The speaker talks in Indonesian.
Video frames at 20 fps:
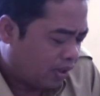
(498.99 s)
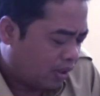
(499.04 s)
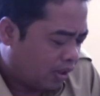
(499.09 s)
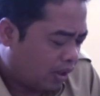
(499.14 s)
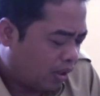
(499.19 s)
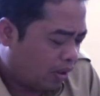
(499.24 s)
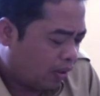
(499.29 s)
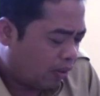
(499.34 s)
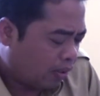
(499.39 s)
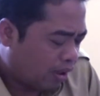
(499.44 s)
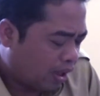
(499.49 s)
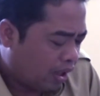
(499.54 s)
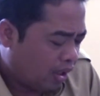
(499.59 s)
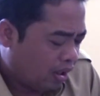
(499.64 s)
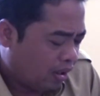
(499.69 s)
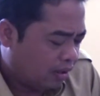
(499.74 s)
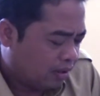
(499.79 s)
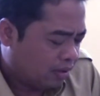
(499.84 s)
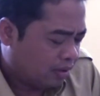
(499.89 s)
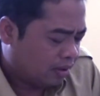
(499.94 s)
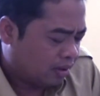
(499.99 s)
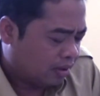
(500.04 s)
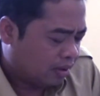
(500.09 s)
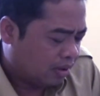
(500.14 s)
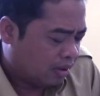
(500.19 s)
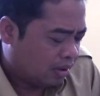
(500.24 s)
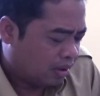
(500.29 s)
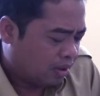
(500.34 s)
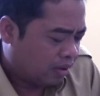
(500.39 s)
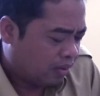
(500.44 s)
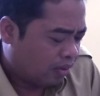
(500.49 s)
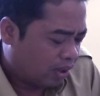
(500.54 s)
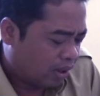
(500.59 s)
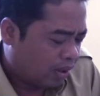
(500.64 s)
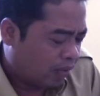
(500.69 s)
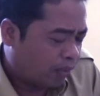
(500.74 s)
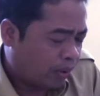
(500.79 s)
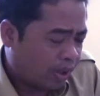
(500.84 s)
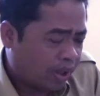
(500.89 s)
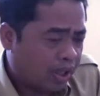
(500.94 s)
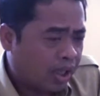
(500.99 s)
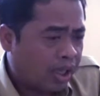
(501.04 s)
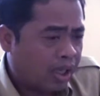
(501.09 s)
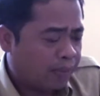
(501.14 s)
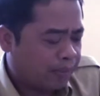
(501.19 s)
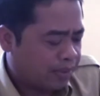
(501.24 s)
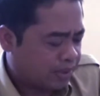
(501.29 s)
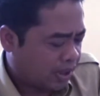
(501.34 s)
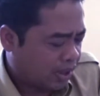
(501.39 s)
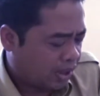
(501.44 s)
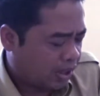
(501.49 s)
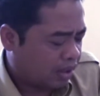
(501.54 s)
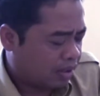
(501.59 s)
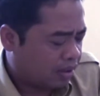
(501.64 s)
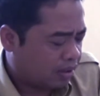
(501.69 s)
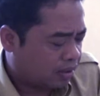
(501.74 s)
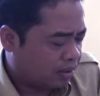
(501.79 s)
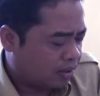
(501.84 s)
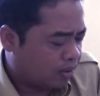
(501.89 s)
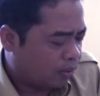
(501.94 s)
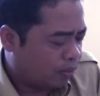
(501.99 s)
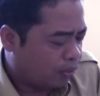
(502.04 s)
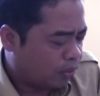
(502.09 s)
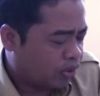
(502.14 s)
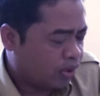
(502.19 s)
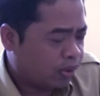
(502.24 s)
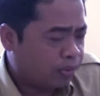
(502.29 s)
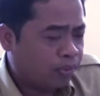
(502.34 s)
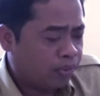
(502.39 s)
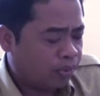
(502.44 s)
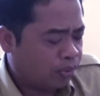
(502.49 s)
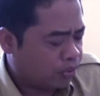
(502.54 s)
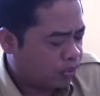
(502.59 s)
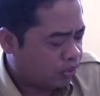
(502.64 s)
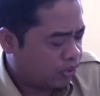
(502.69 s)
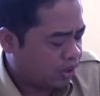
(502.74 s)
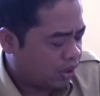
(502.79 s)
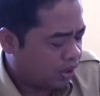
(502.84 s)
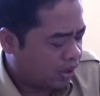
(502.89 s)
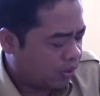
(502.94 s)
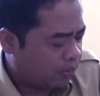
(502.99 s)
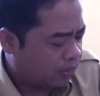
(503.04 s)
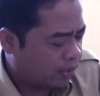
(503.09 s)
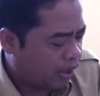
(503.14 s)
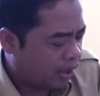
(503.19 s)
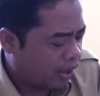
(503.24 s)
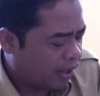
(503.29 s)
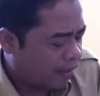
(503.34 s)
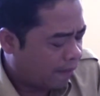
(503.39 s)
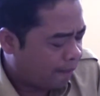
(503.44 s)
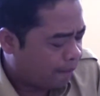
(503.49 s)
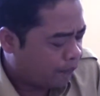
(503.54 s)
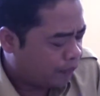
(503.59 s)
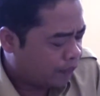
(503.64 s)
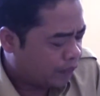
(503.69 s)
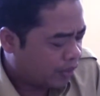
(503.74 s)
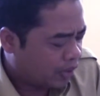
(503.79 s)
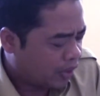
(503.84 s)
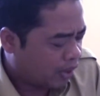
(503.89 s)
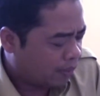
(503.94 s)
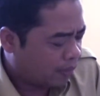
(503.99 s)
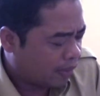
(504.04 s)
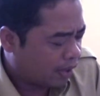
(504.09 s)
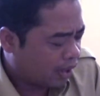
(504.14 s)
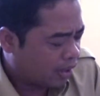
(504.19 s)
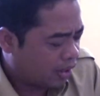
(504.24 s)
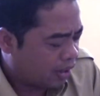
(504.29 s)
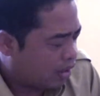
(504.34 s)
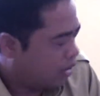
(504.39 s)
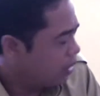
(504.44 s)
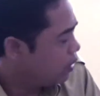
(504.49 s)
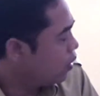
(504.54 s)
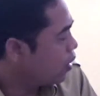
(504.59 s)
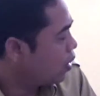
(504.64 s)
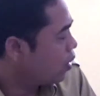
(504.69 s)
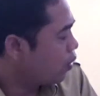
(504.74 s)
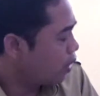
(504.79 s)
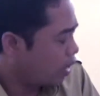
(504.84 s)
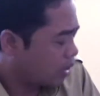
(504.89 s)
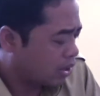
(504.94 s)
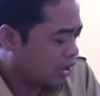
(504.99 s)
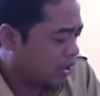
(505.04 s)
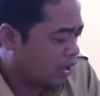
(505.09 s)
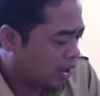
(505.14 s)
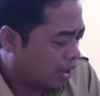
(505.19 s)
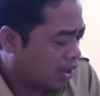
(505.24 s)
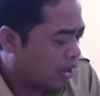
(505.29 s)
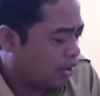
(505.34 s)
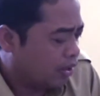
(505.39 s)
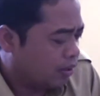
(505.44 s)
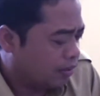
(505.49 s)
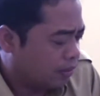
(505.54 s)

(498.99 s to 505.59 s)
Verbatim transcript: dikelola oleh warga masyarakat Lombok Timur khususnya di wilayah yang berada di jurang ini.